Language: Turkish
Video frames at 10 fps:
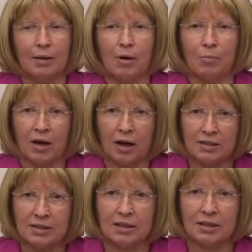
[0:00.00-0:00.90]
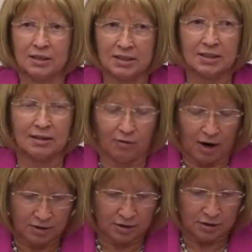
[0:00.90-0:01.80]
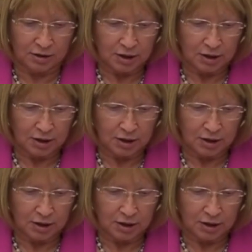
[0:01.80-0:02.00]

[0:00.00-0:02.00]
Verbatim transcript: meme kanseri riski vardır.